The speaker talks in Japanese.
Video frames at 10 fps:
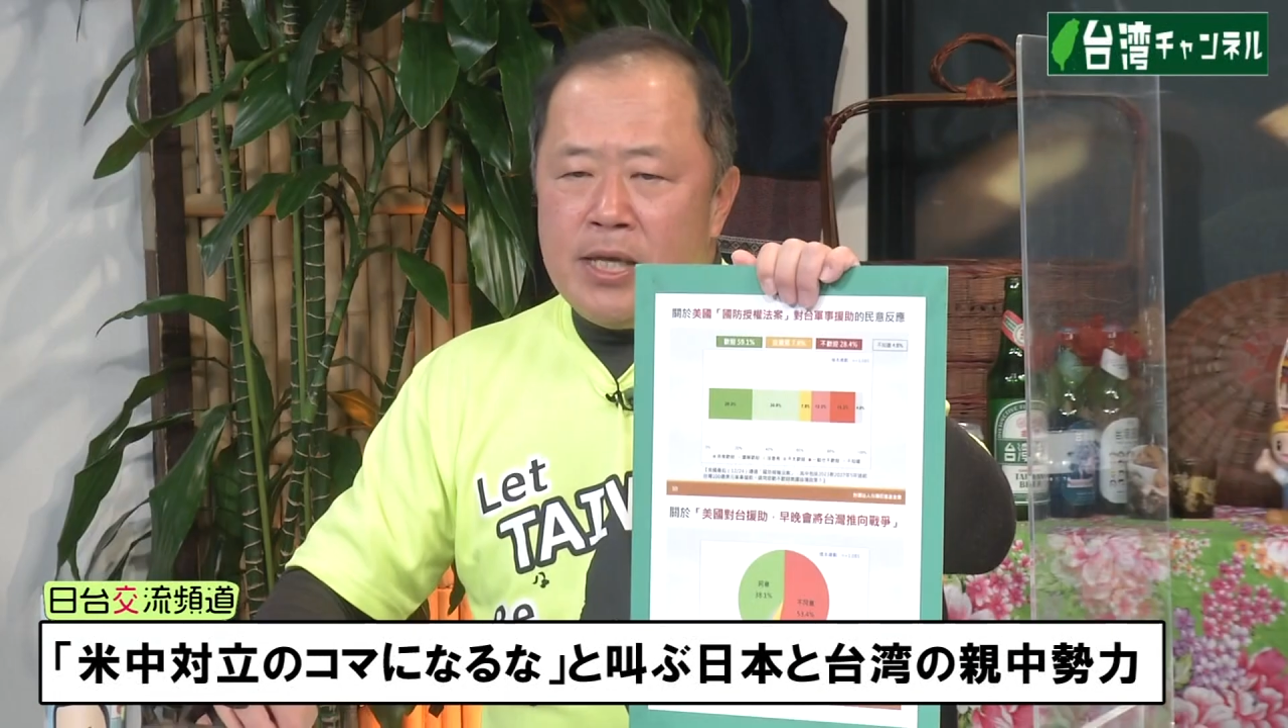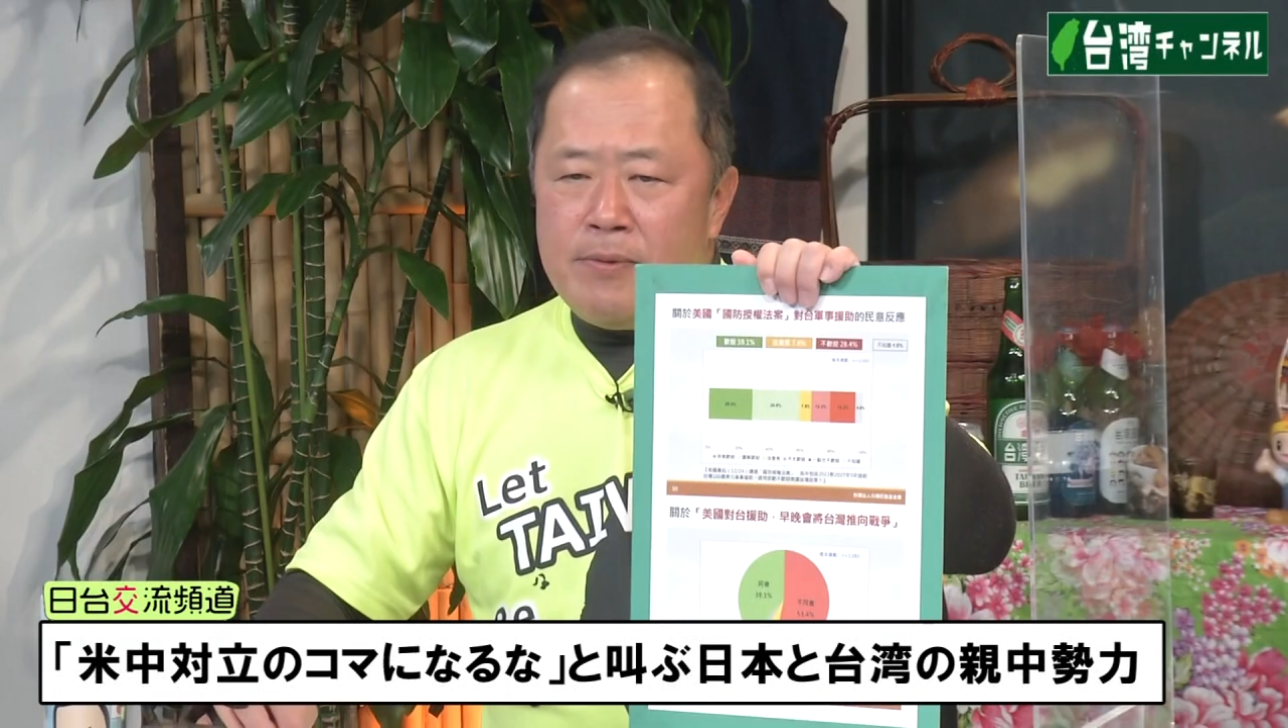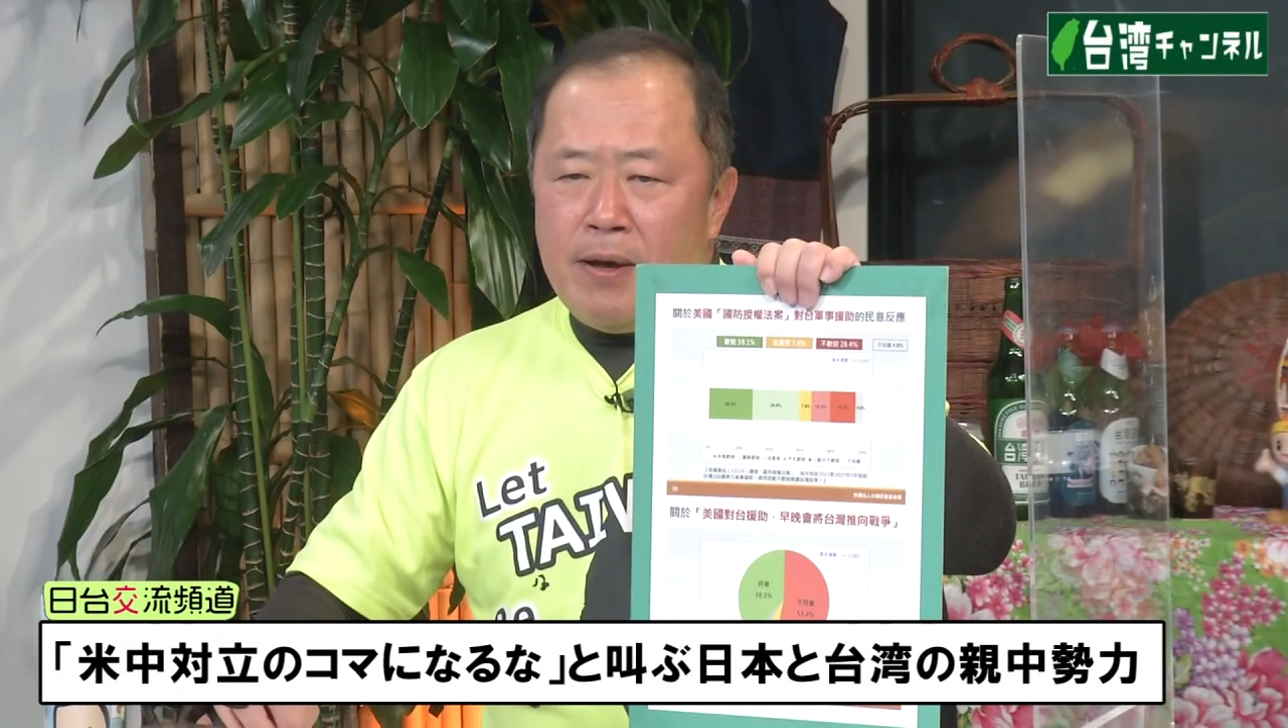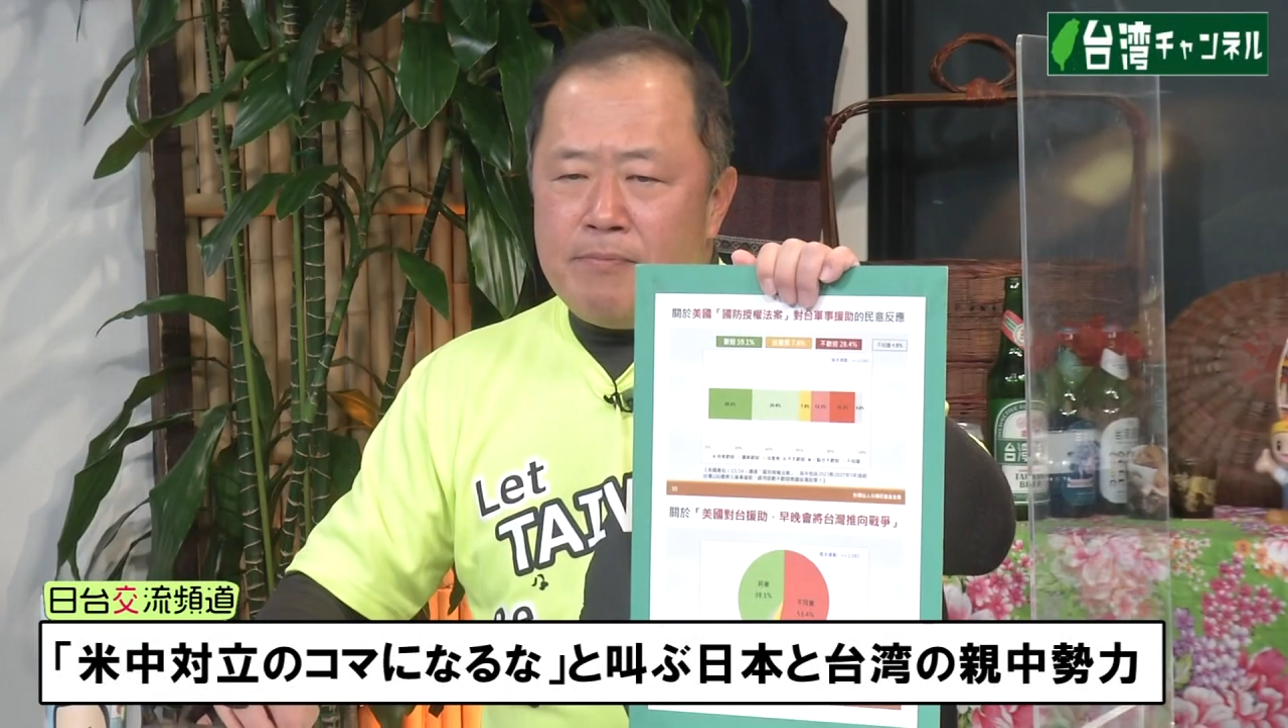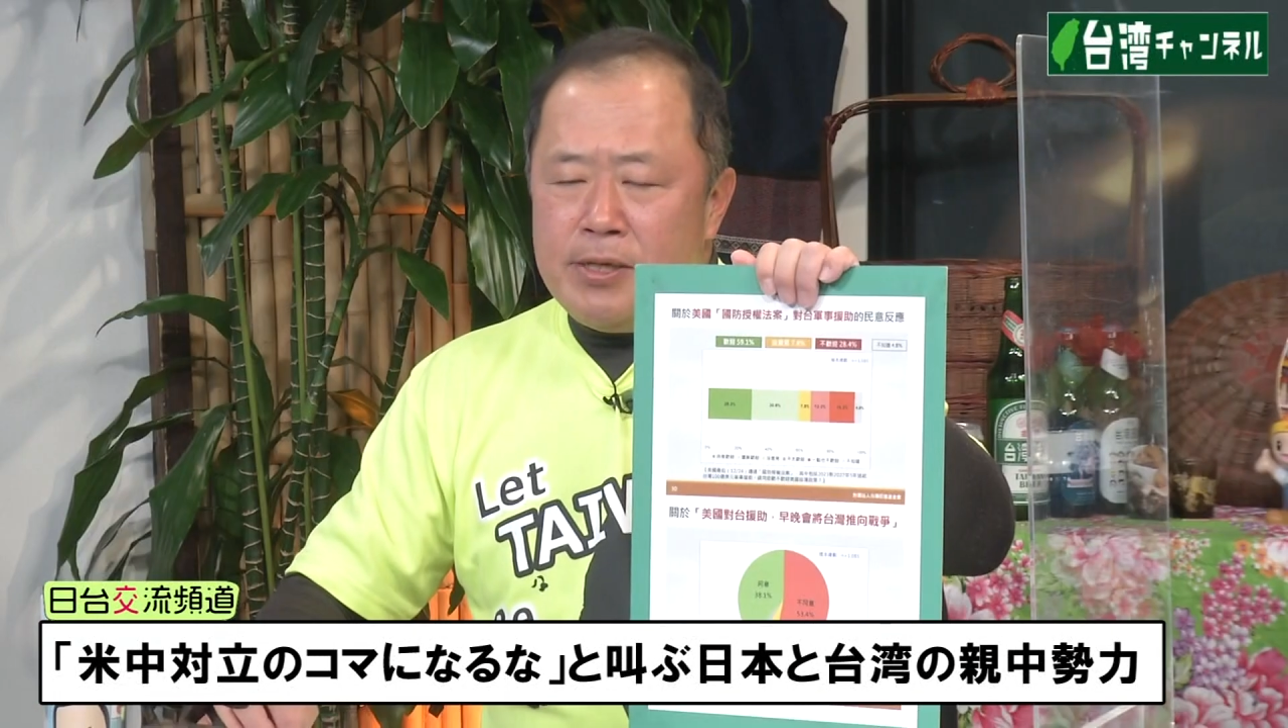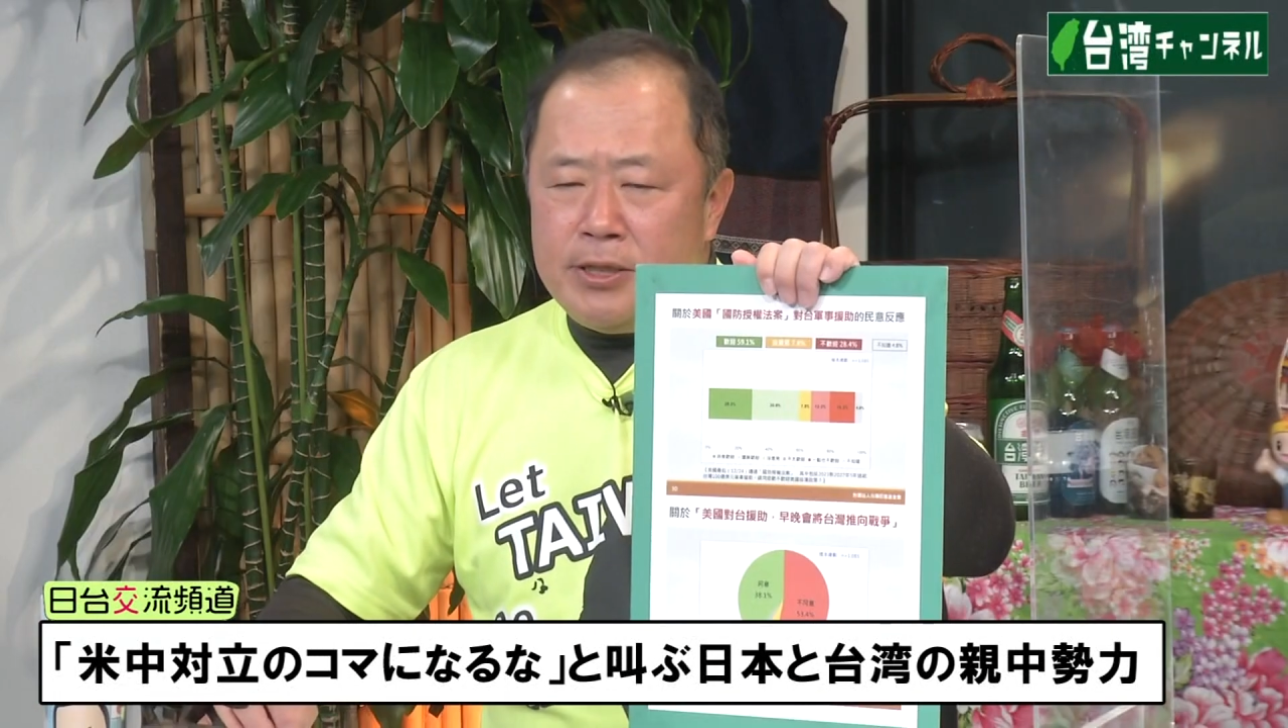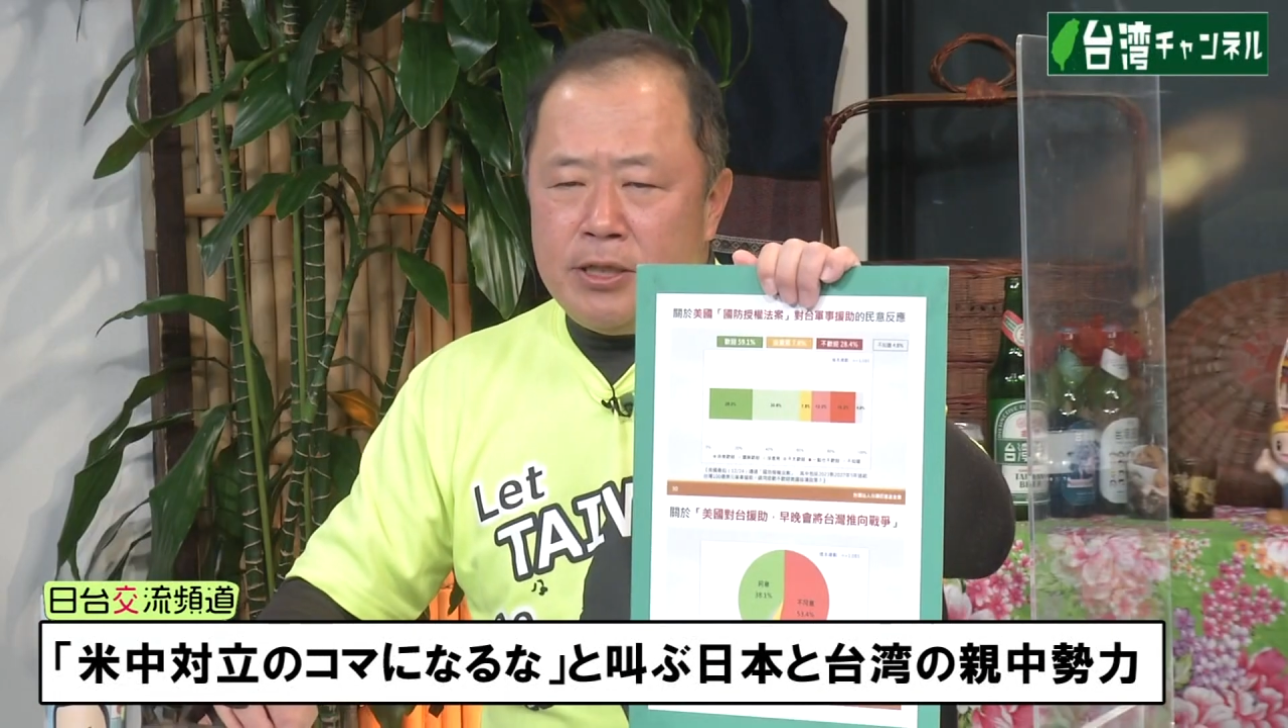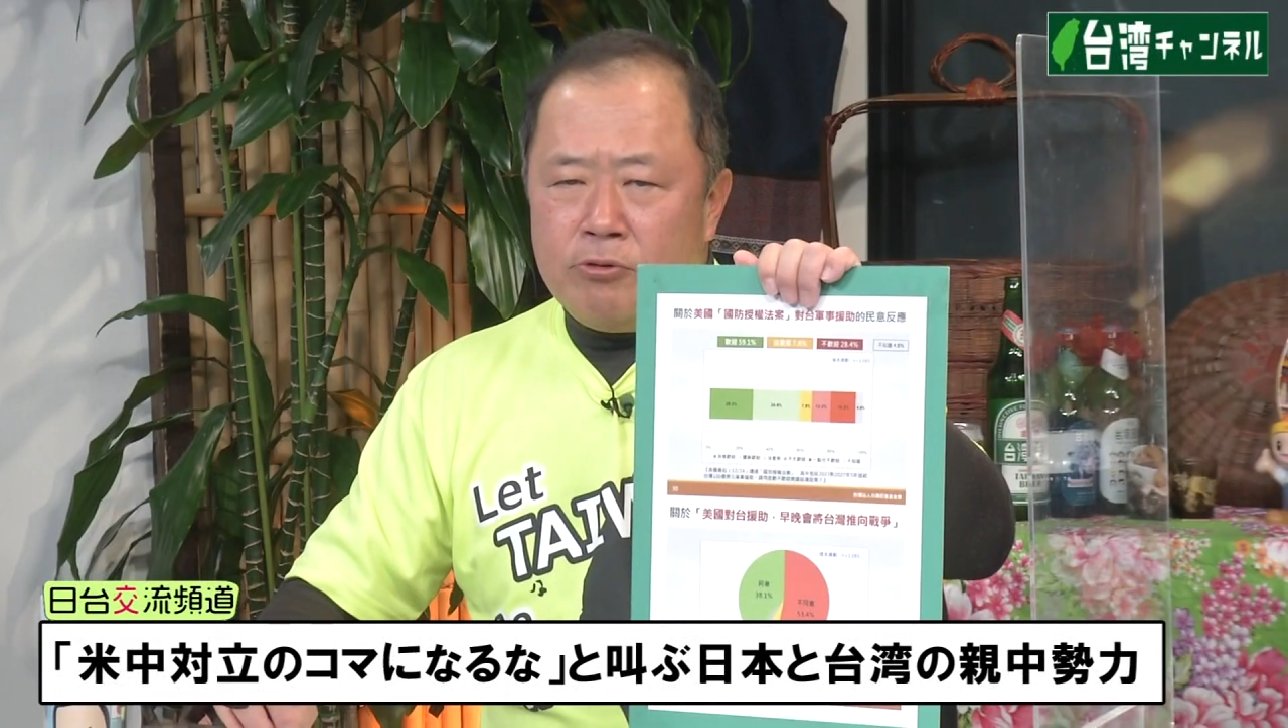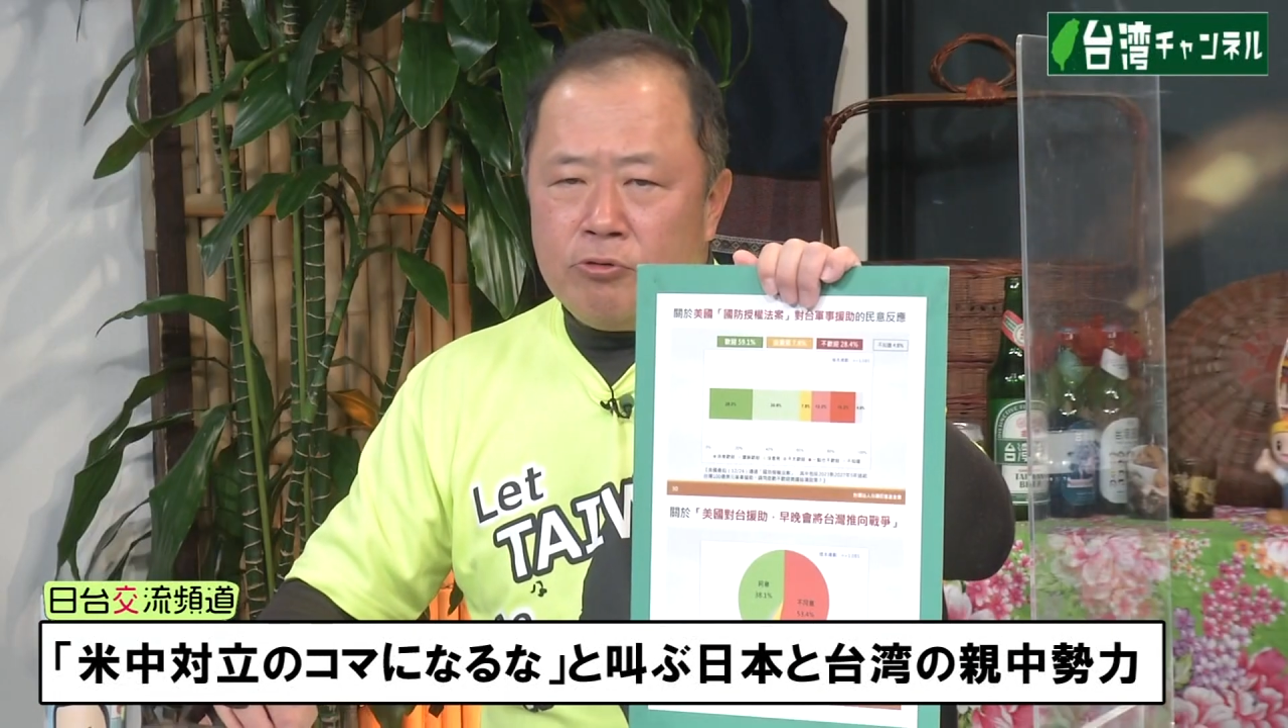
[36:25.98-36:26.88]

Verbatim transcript: 今民進